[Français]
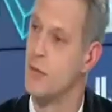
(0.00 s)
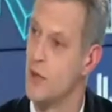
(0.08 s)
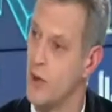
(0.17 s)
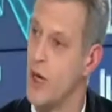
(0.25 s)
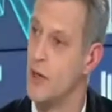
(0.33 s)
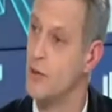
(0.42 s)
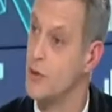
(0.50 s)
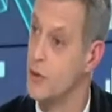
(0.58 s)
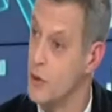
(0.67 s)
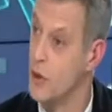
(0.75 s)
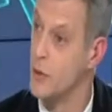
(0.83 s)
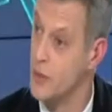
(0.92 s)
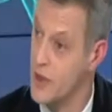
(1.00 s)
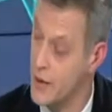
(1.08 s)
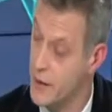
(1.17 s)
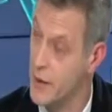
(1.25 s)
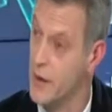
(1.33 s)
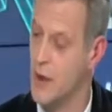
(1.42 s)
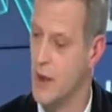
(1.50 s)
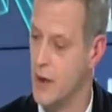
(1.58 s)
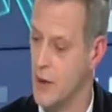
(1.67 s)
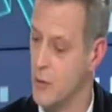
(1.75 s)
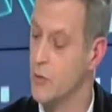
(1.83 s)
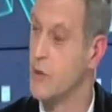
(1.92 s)
son plan à l'Union européenne
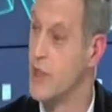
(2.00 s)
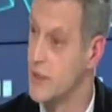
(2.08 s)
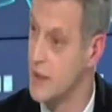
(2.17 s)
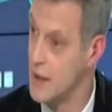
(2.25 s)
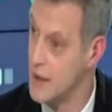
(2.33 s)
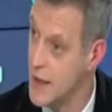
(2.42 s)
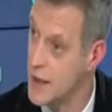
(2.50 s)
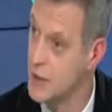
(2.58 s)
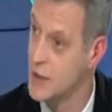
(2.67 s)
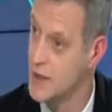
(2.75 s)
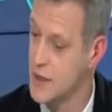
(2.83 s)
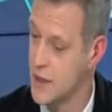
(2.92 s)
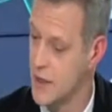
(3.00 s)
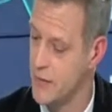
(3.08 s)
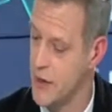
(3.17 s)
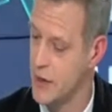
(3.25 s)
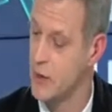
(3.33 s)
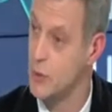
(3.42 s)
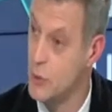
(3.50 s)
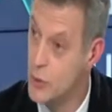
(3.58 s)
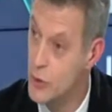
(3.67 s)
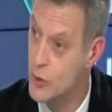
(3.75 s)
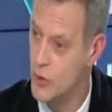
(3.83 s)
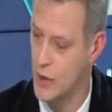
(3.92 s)
ou qui est allée négocier avec
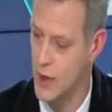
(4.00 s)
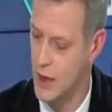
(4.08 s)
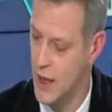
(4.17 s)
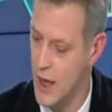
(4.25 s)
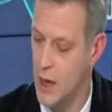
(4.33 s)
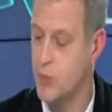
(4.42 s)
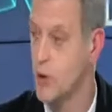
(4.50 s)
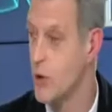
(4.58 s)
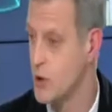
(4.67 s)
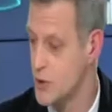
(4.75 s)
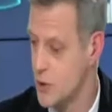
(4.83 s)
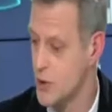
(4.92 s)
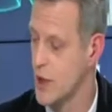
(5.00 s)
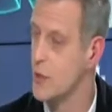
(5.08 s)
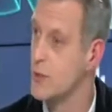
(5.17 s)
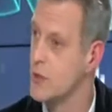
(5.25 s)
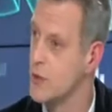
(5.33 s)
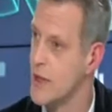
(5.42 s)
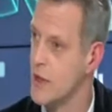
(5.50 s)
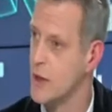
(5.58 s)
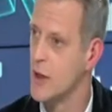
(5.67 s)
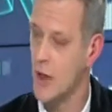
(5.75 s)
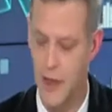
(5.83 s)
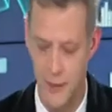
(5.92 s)
l'Union un plan sur lequel l'Union est
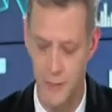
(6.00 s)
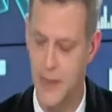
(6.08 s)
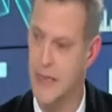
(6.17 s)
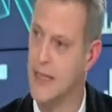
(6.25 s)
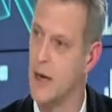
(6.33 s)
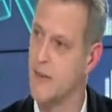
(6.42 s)
d'accord, mais